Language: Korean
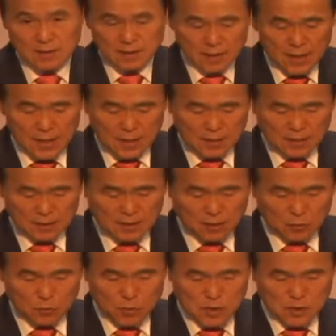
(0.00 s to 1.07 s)
즉
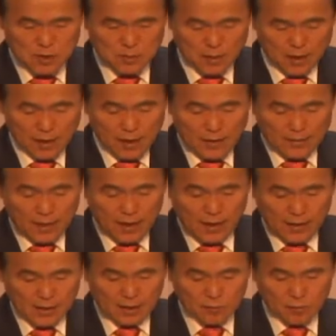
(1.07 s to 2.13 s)
이것을 우리 집에
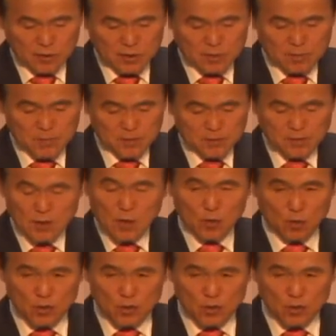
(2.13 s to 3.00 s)
내가 갖고 있으면